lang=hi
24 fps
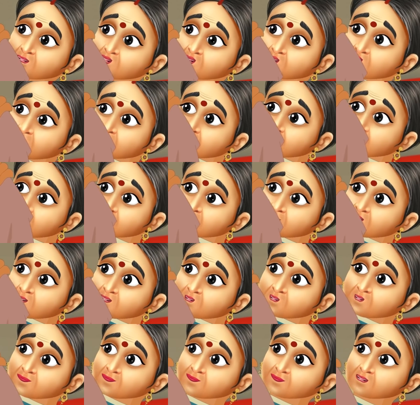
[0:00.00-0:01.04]
अरे
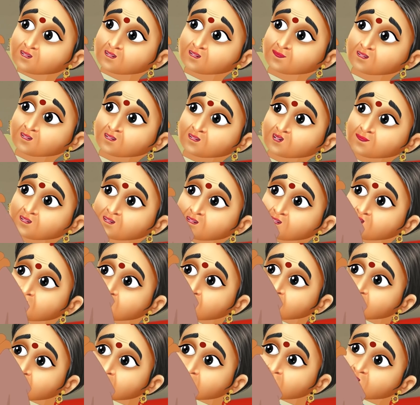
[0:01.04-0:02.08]
बेटा ये
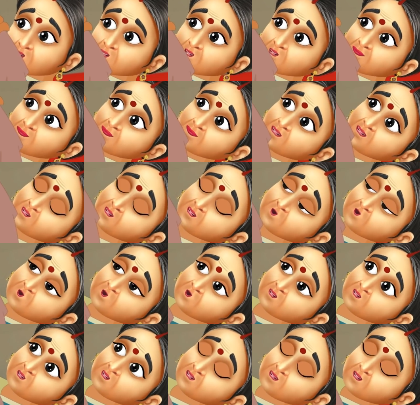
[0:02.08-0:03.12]
देख ये चूहा
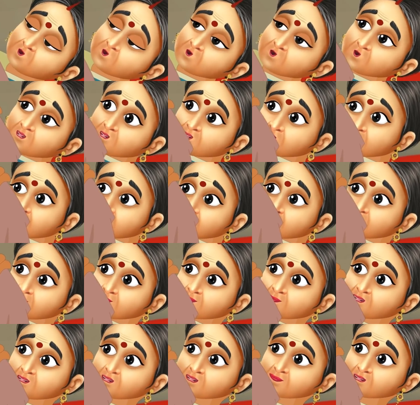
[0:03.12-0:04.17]
पता नहीं मेरे ऊपर
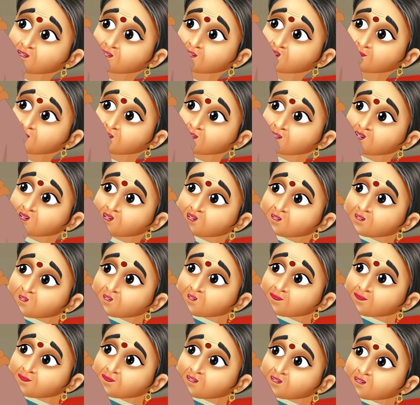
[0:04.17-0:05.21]
कहाँ से आ गया
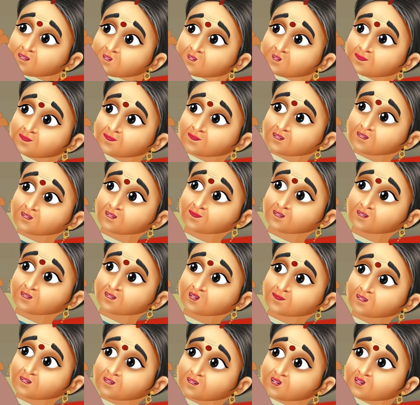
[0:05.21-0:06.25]
और कितना मोटा
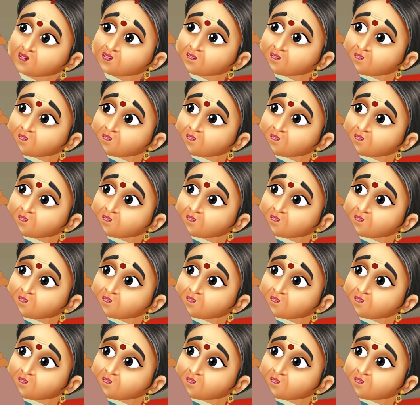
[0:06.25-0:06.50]
है ये